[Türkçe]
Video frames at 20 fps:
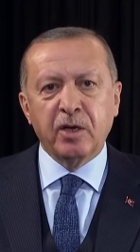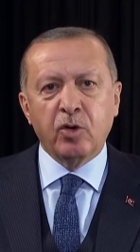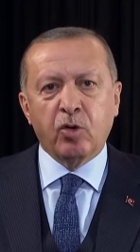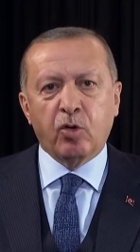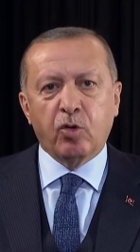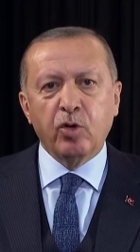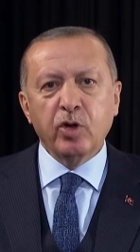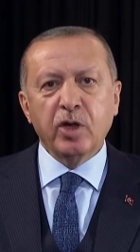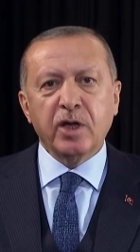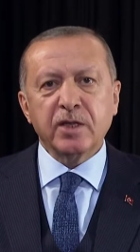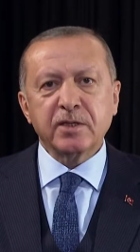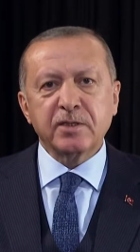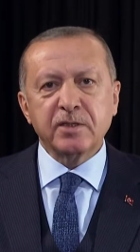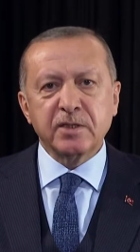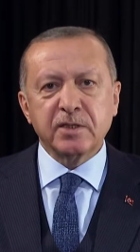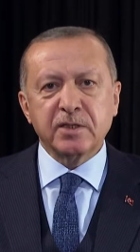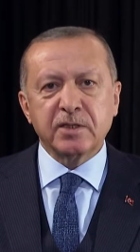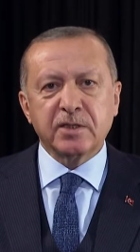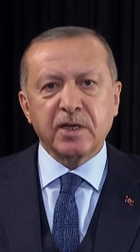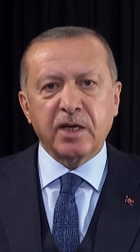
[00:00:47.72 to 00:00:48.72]

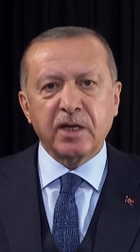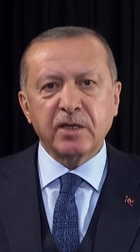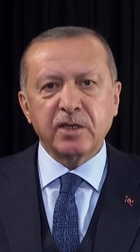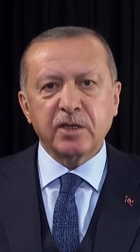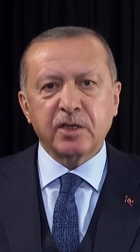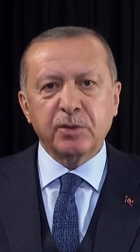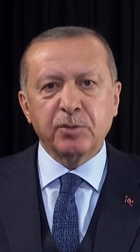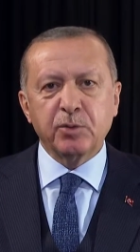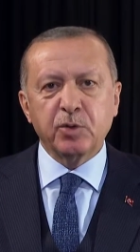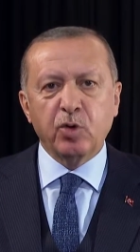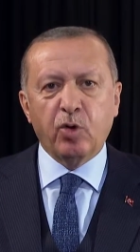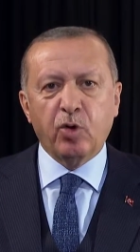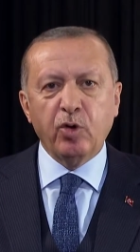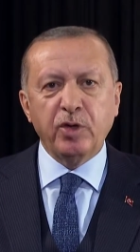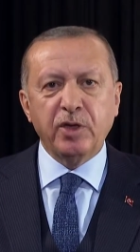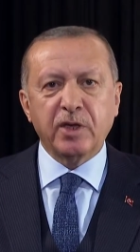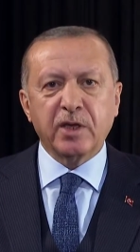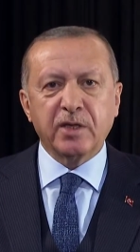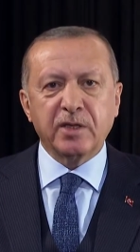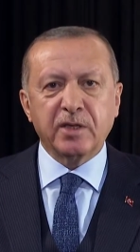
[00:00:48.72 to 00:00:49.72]
16 Nisan
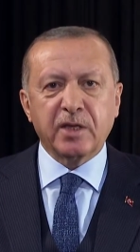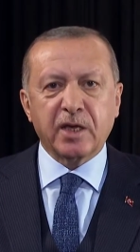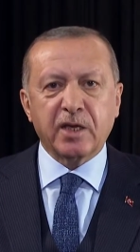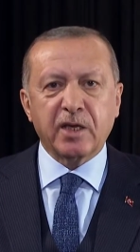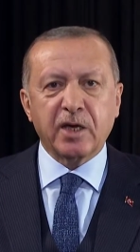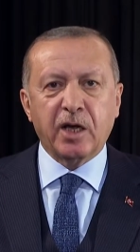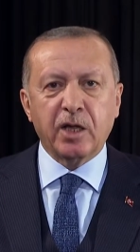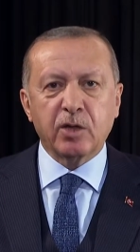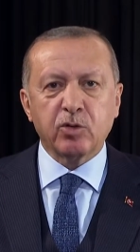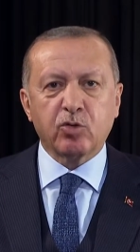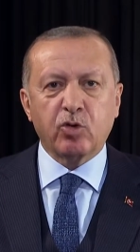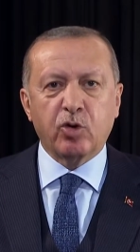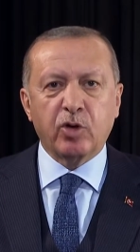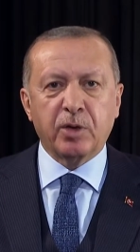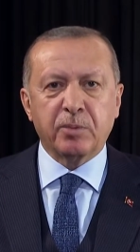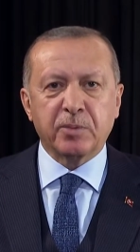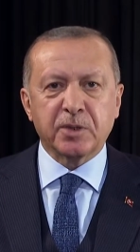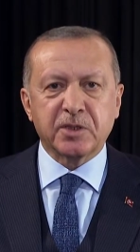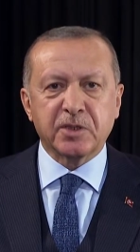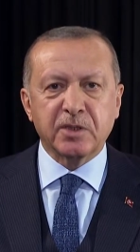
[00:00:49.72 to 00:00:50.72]
2017'deki halk
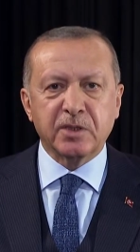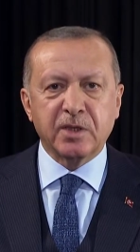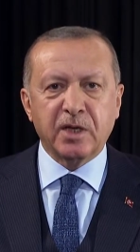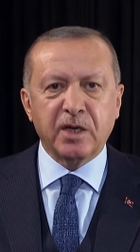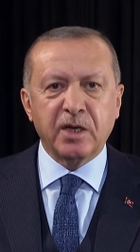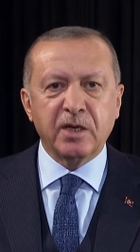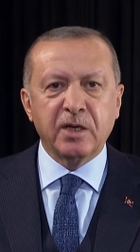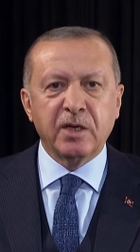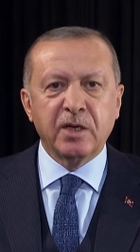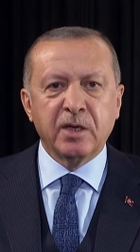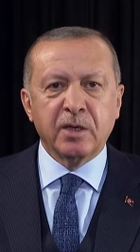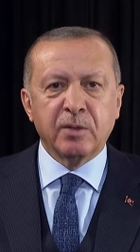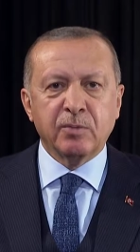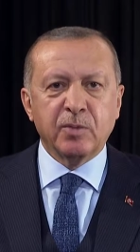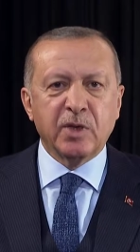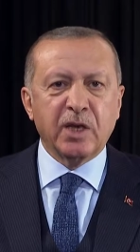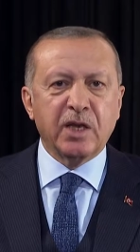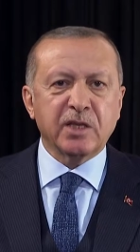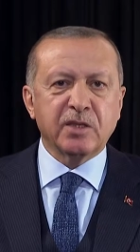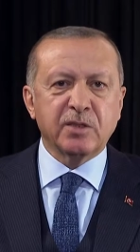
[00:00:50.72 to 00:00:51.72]
oylamasında
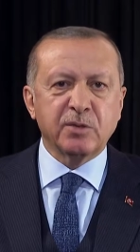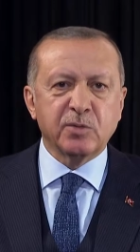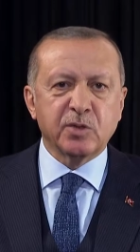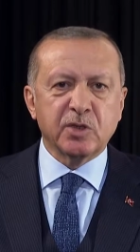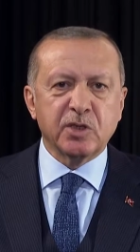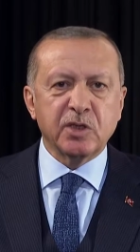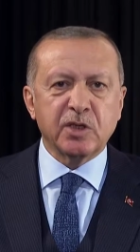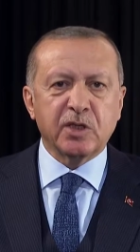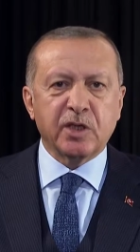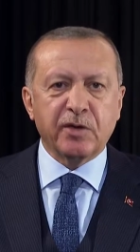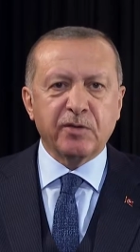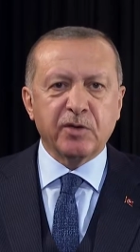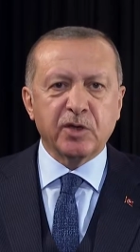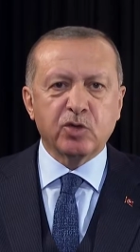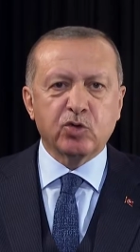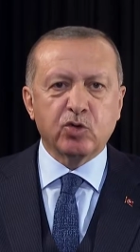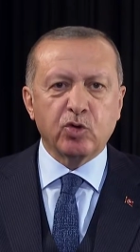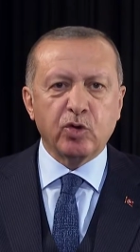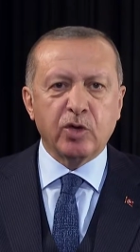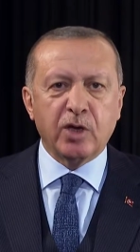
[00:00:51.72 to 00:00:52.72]
milletimizin
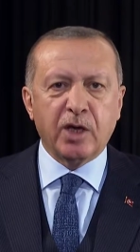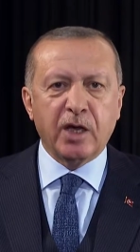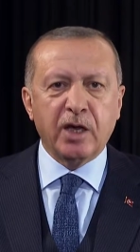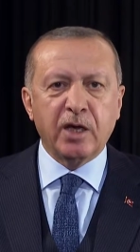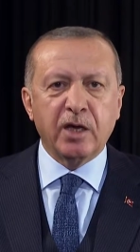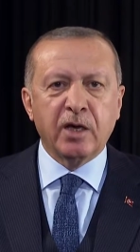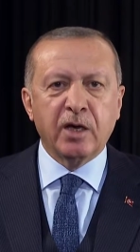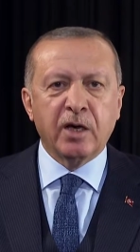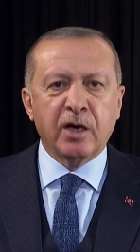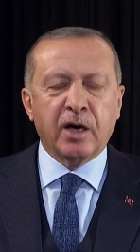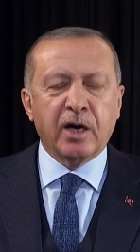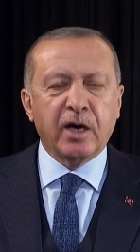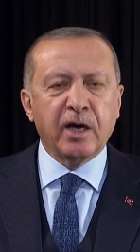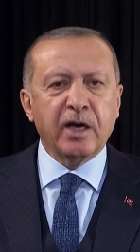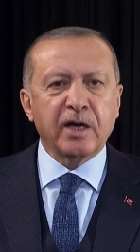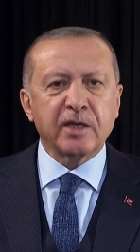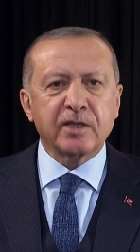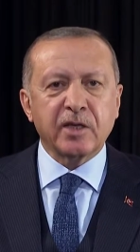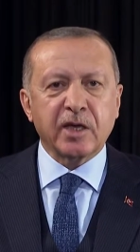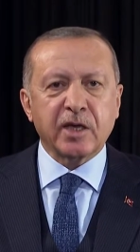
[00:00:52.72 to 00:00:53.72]
teveccühüyle
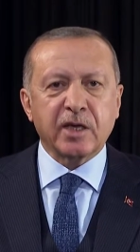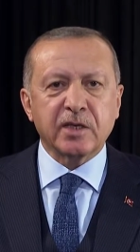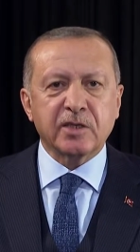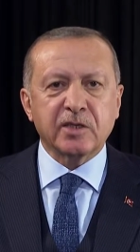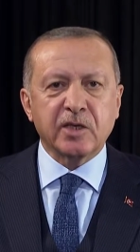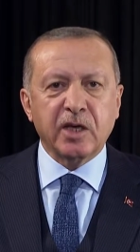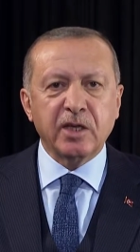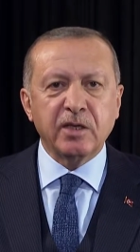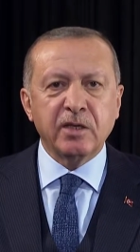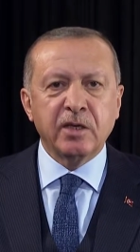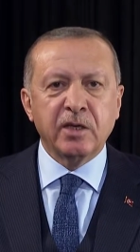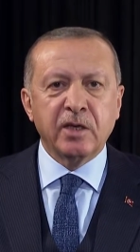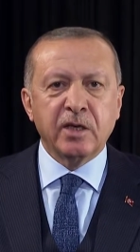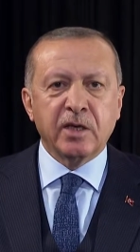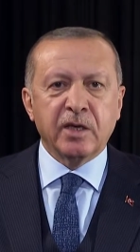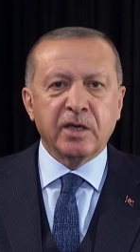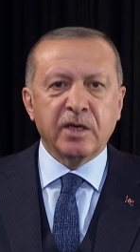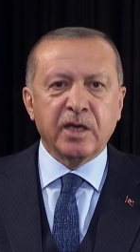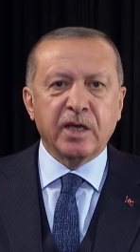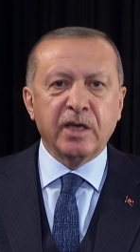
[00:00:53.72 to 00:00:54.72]
hayata geçen
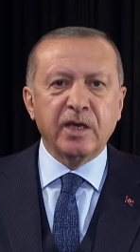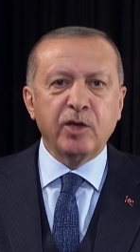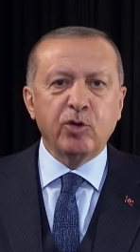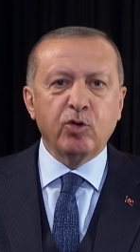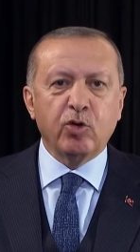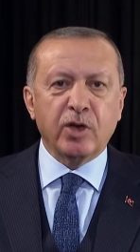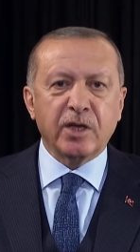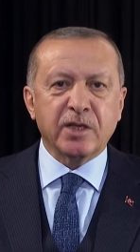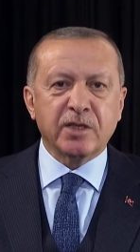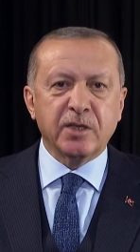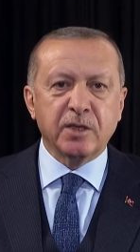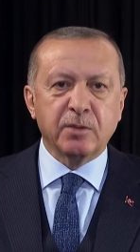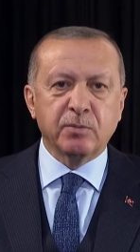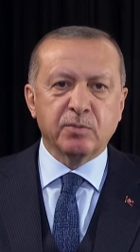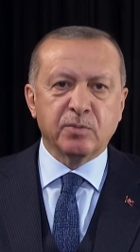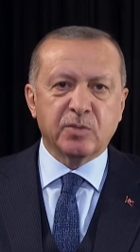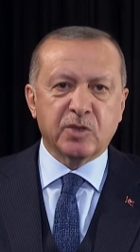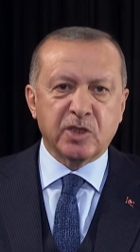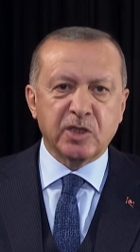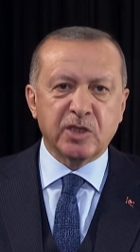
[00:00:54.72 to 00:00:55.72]
yeni
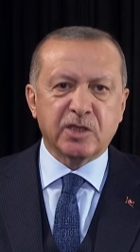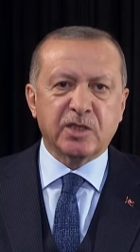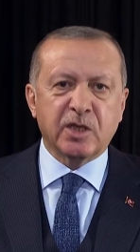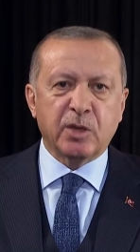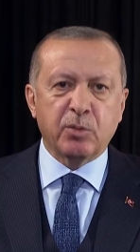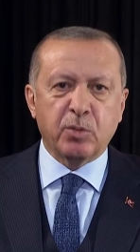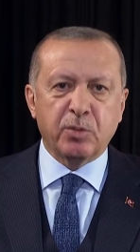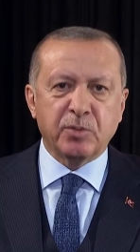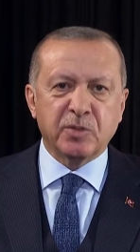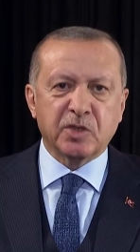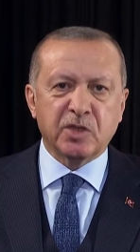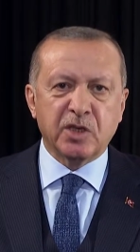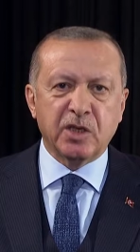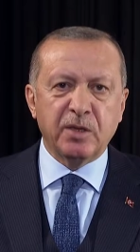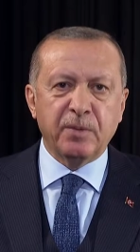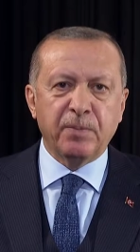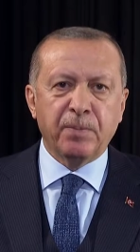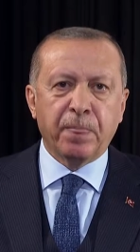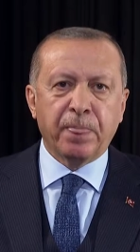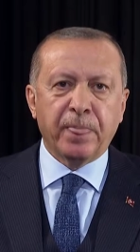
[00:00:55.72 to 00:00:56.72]
yönetim
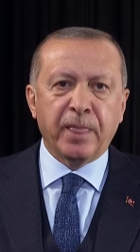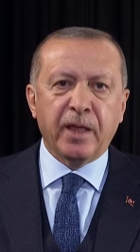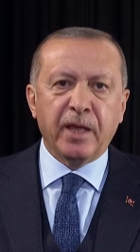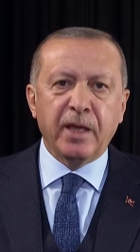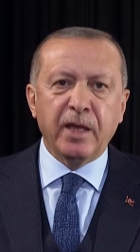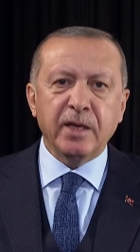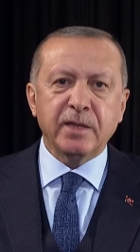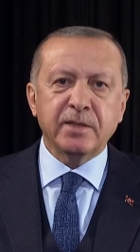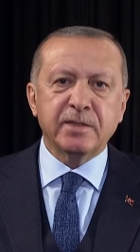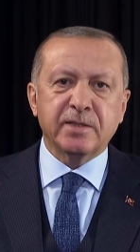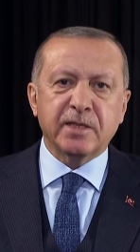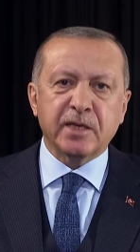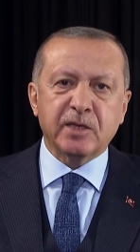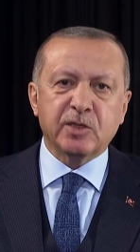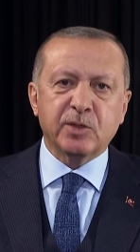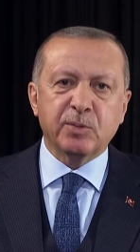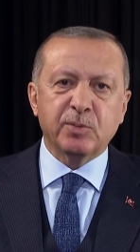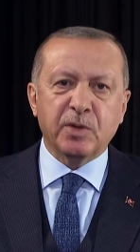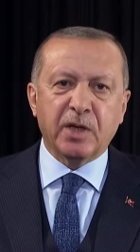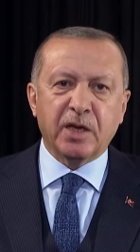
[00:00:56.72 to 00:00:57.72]
sistemimizin ilk
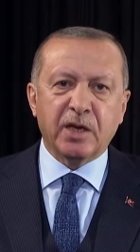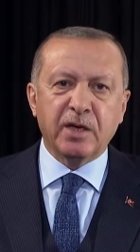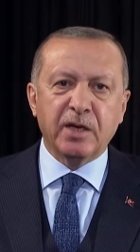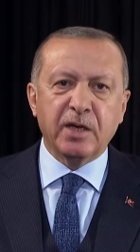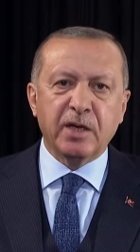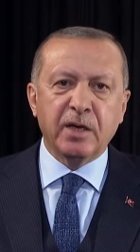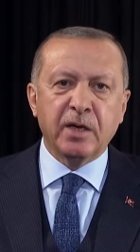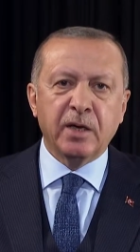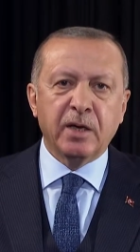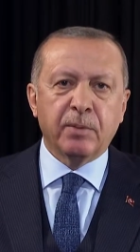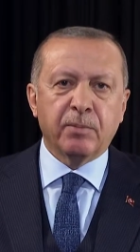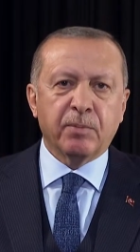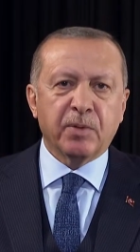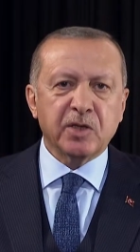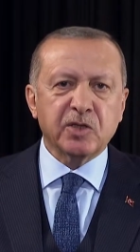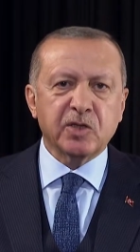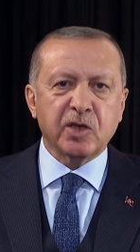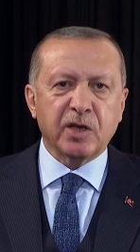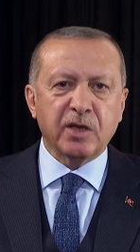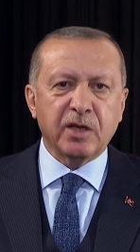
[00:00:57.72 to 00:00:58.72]
seçimlerini
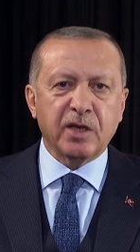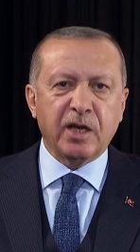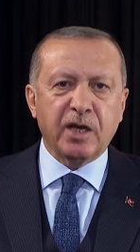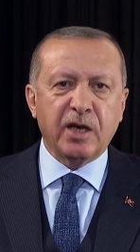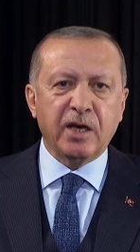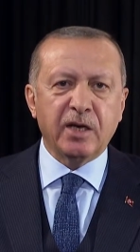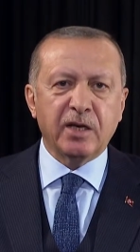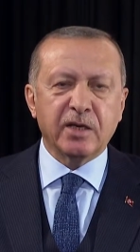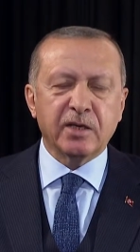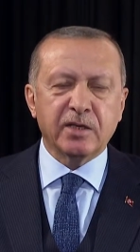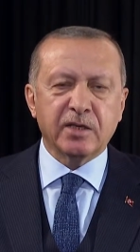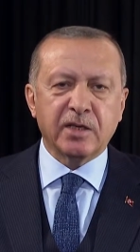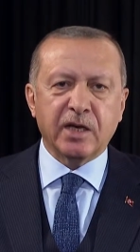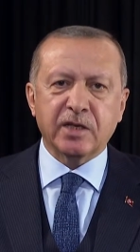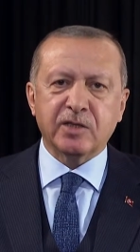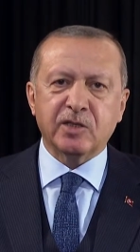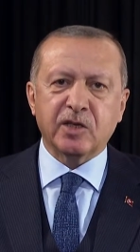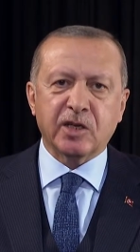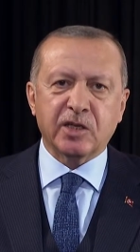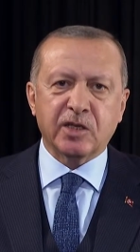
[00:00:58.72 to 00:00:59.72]
başarıyla
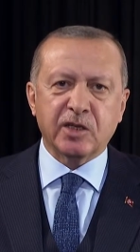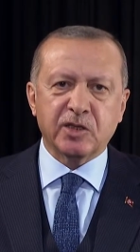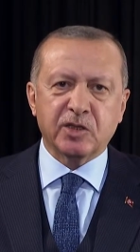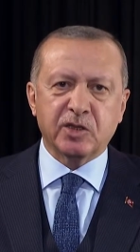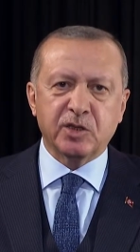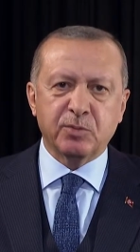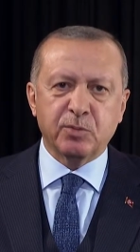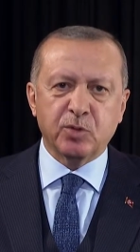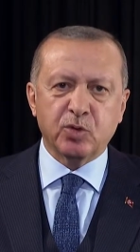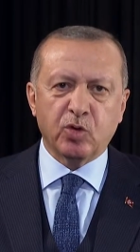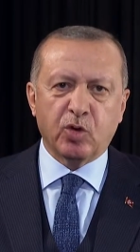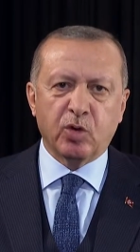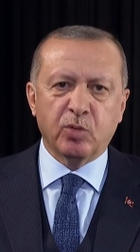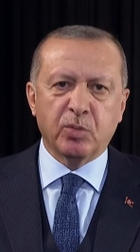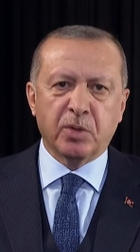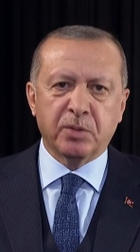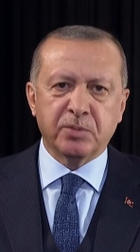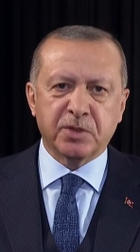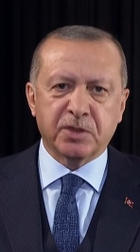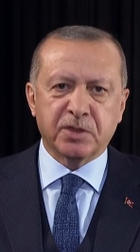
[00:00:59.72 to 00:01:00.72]
gerçekleştirmiş
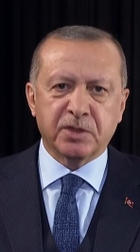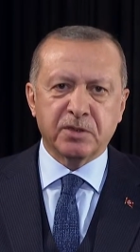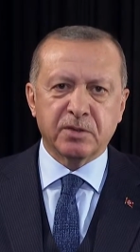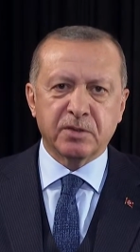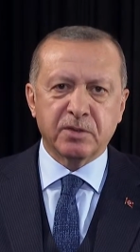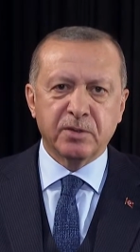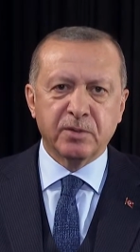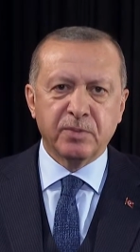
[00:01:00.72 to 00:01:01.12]
olmamızdır.